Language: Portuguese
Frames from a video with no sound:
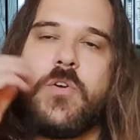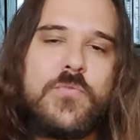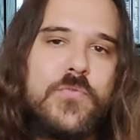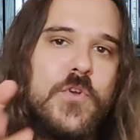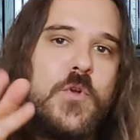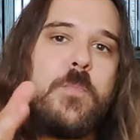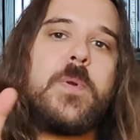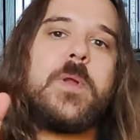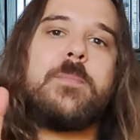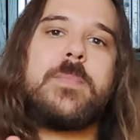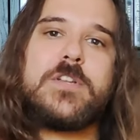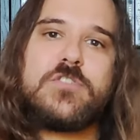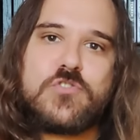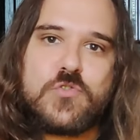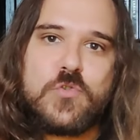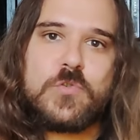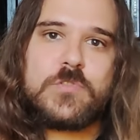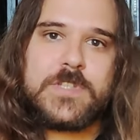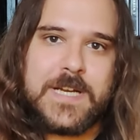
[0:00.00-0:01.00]
Não foi o primeiro
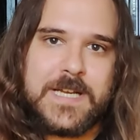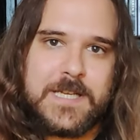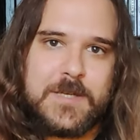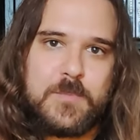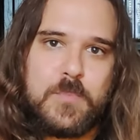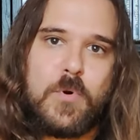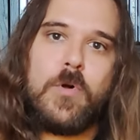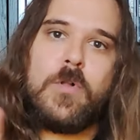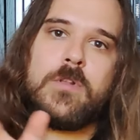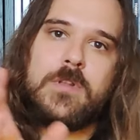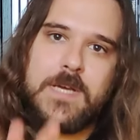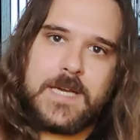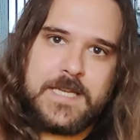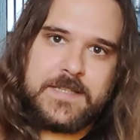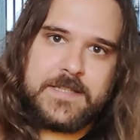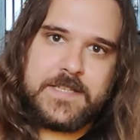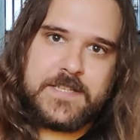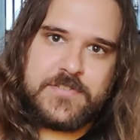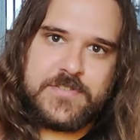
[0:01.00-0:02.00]
jogo Dragon Ball
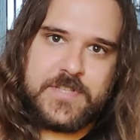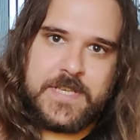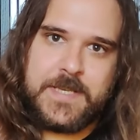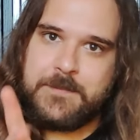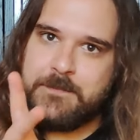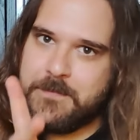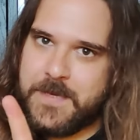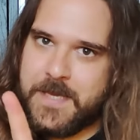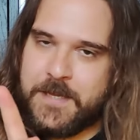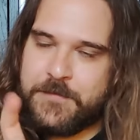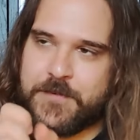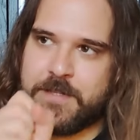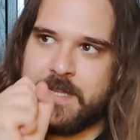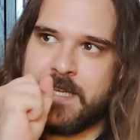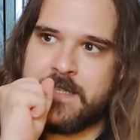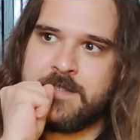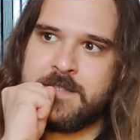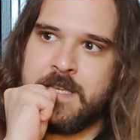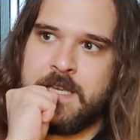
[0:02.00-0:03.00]
em 3D, é
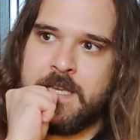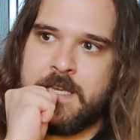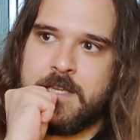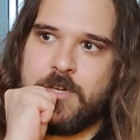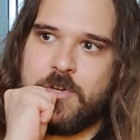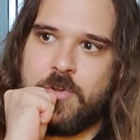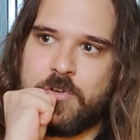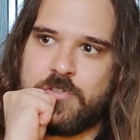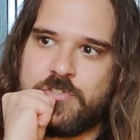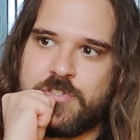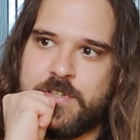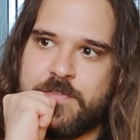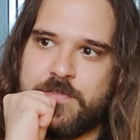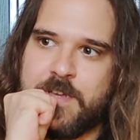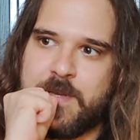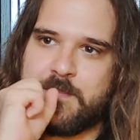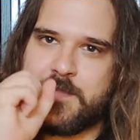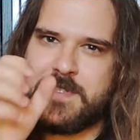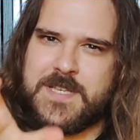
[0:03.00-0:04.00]
verdade. Nós
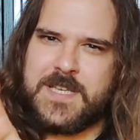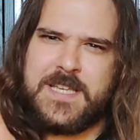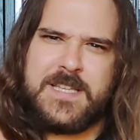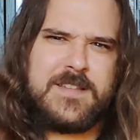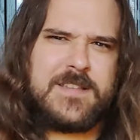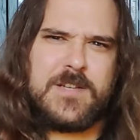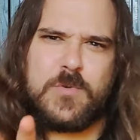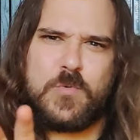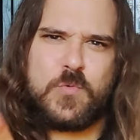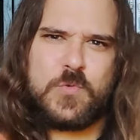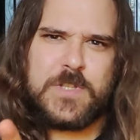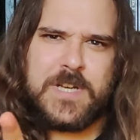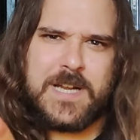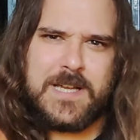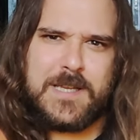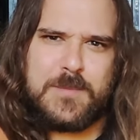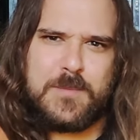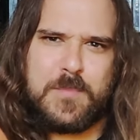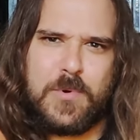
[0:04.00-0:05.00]
tivemos ainda o
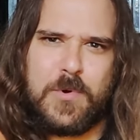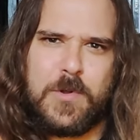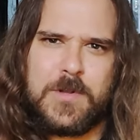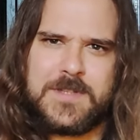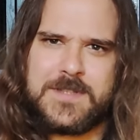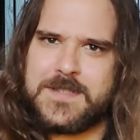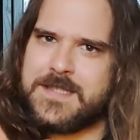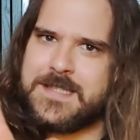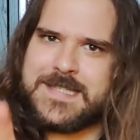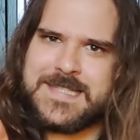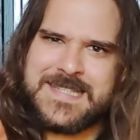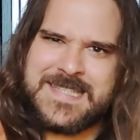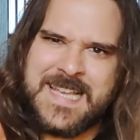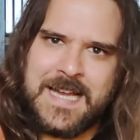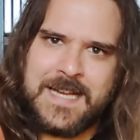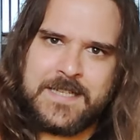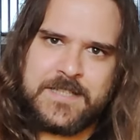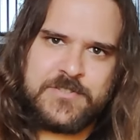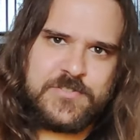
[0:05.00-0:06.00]
Dragon Ball
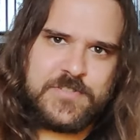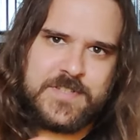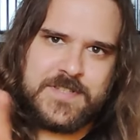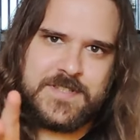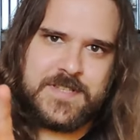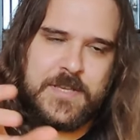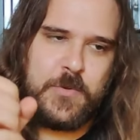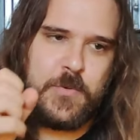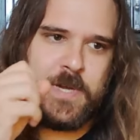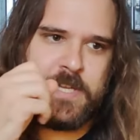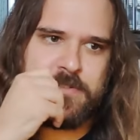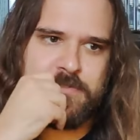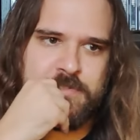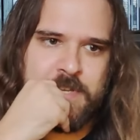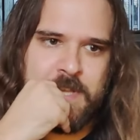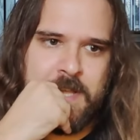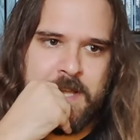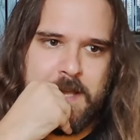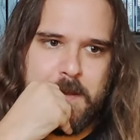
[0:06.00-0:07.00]
Sagas, que saiu
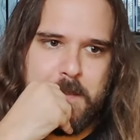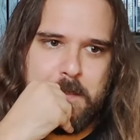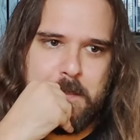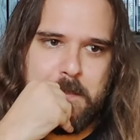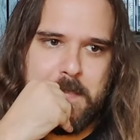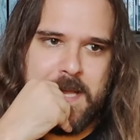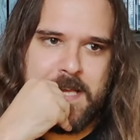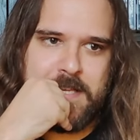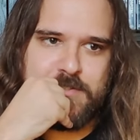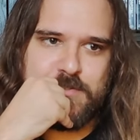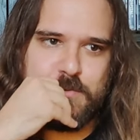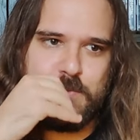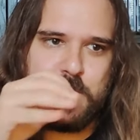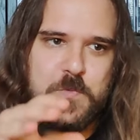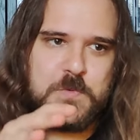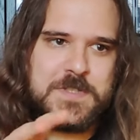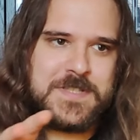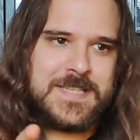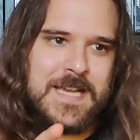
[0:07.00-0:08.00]
antes, mas
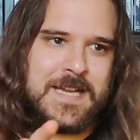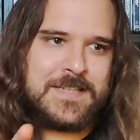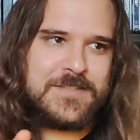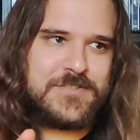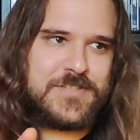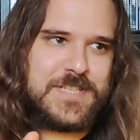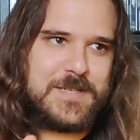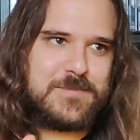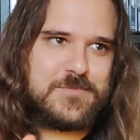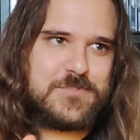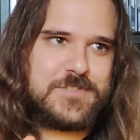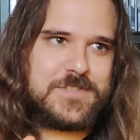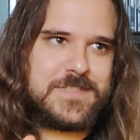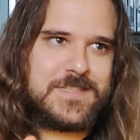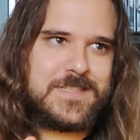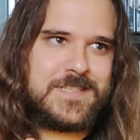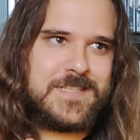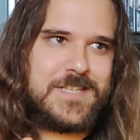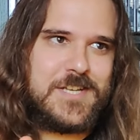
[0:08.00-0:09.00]
o Sagas digamos
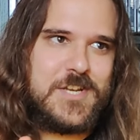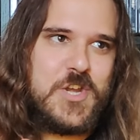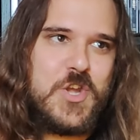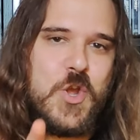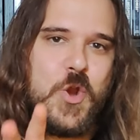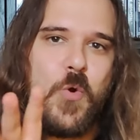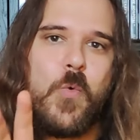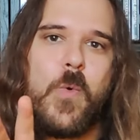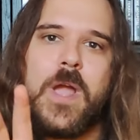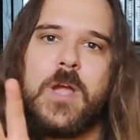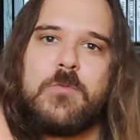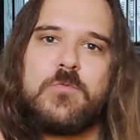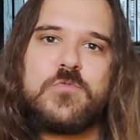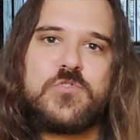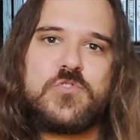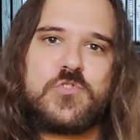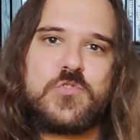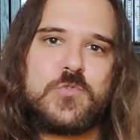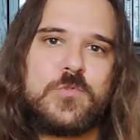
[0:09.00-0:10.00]
que não é
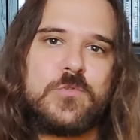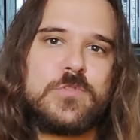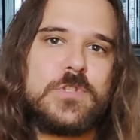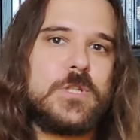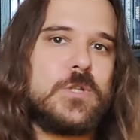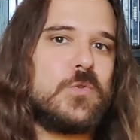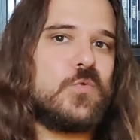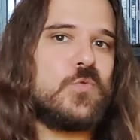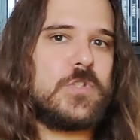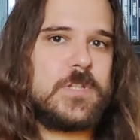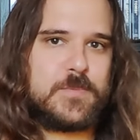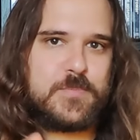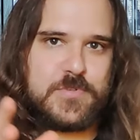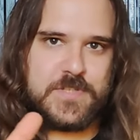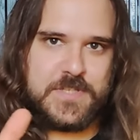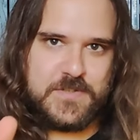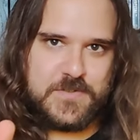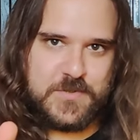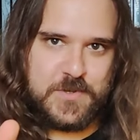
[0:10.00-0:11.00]
um jogo de luta por
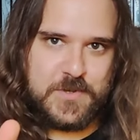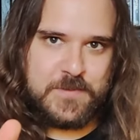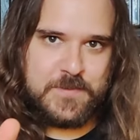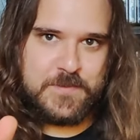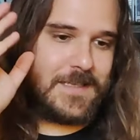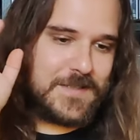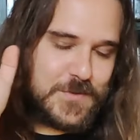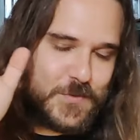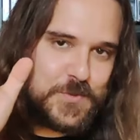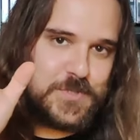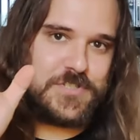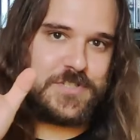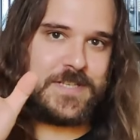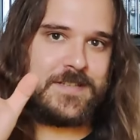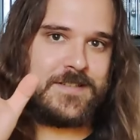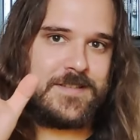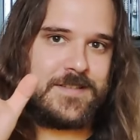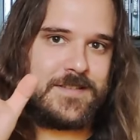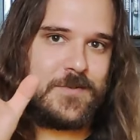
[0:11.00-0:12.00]
si só. Na sua
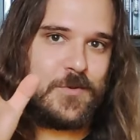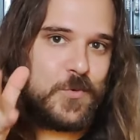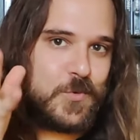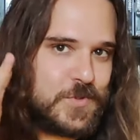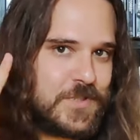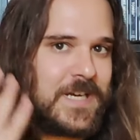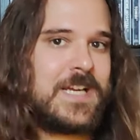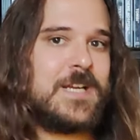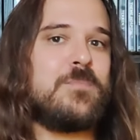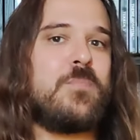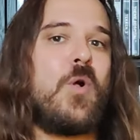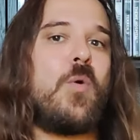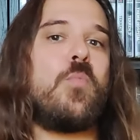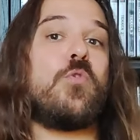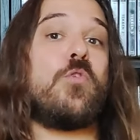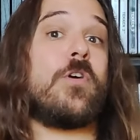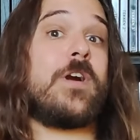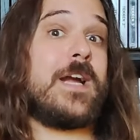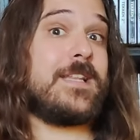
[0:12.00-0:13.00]
gênese, o Dragon Ball
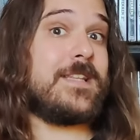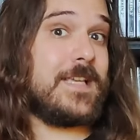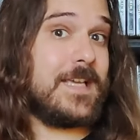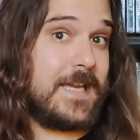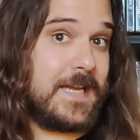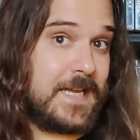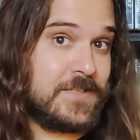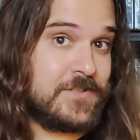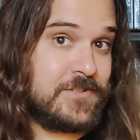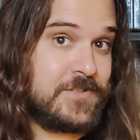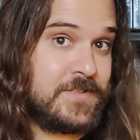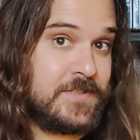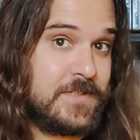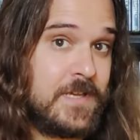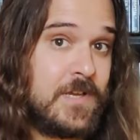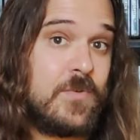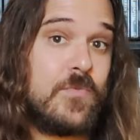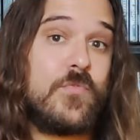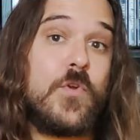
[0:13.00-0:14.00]
Budokai Tenkaichi
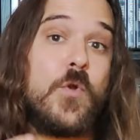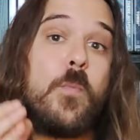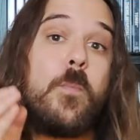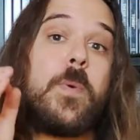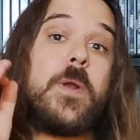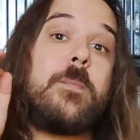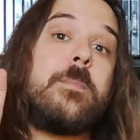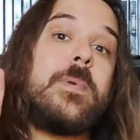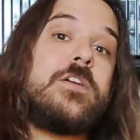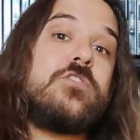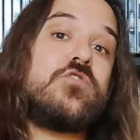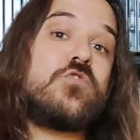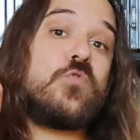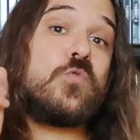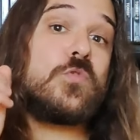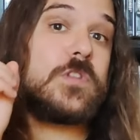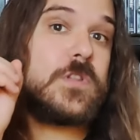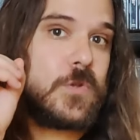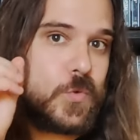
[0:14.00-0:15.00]
foi o primeiro
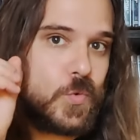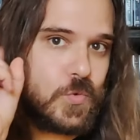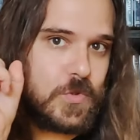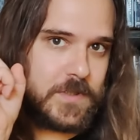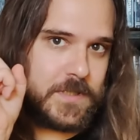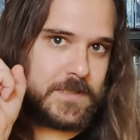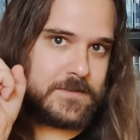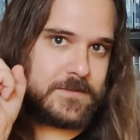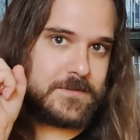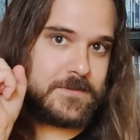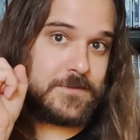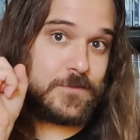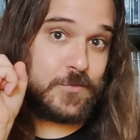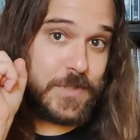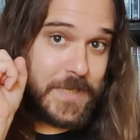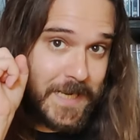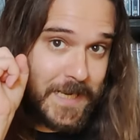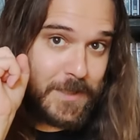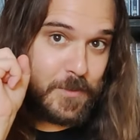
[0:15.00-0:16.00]
jogo de luta do
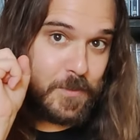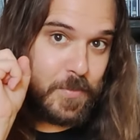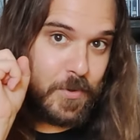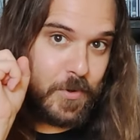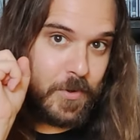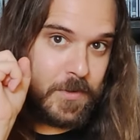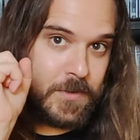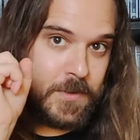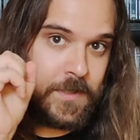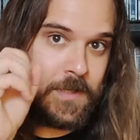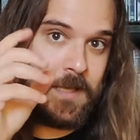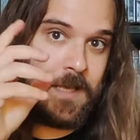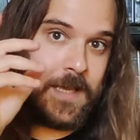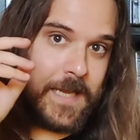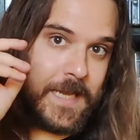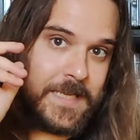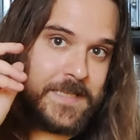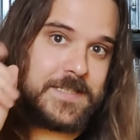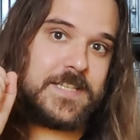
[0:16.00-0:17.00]
Dragon Ball
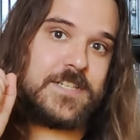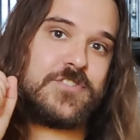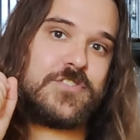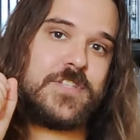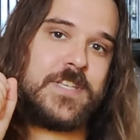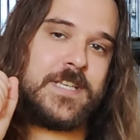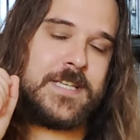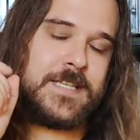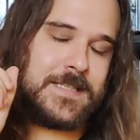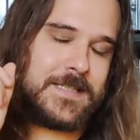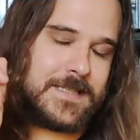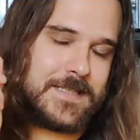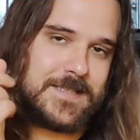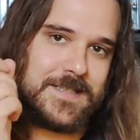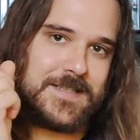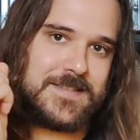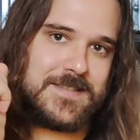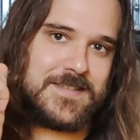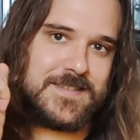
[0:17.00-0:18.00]
em 3D
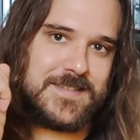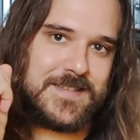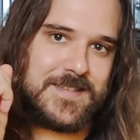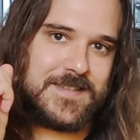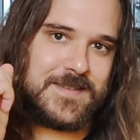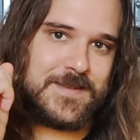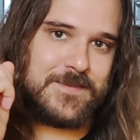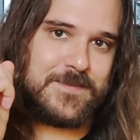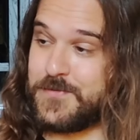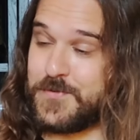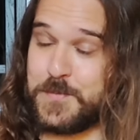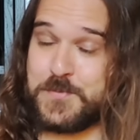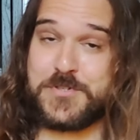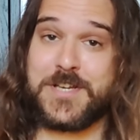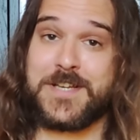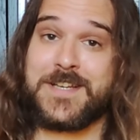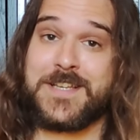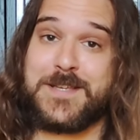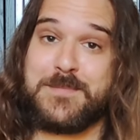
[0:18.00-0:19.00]
360. Vou
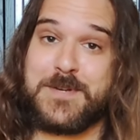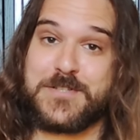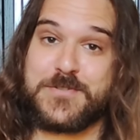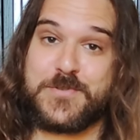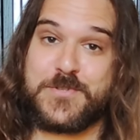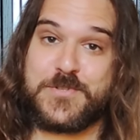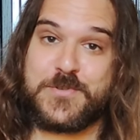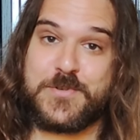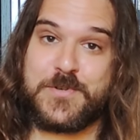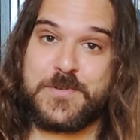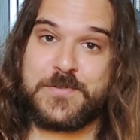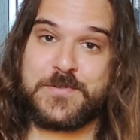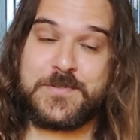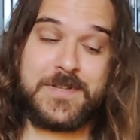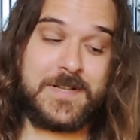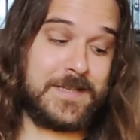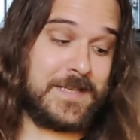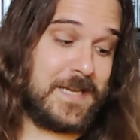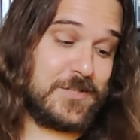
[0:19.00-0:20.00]
buscar aqui mais dois jogos,
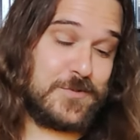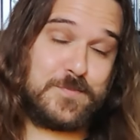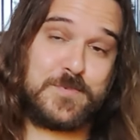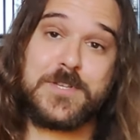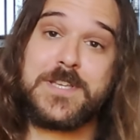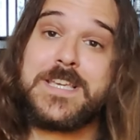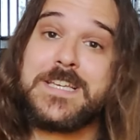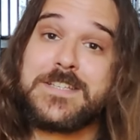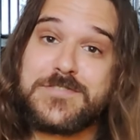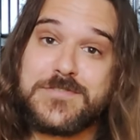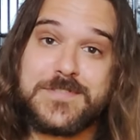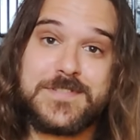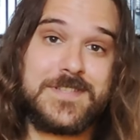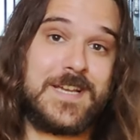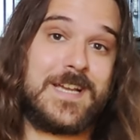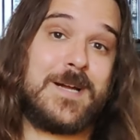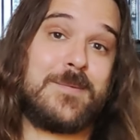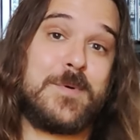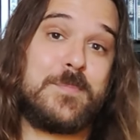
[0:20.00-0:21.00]
aliás, porque
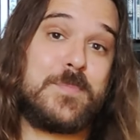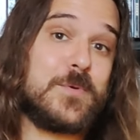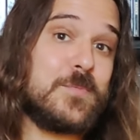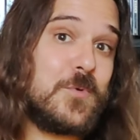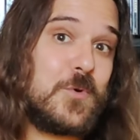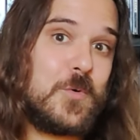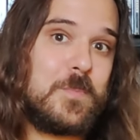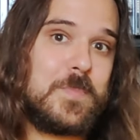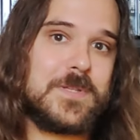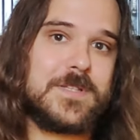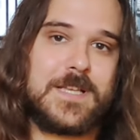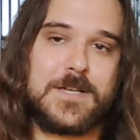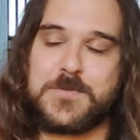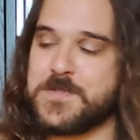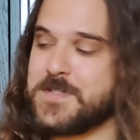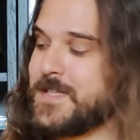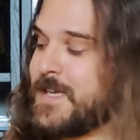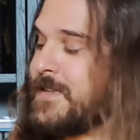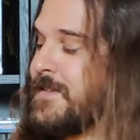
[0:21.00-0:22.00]
este acaba por me completar
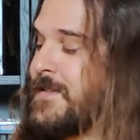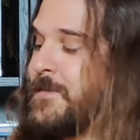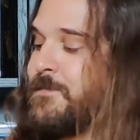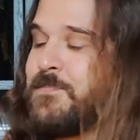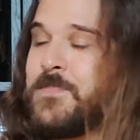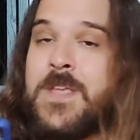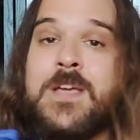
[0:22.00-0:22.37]
o set.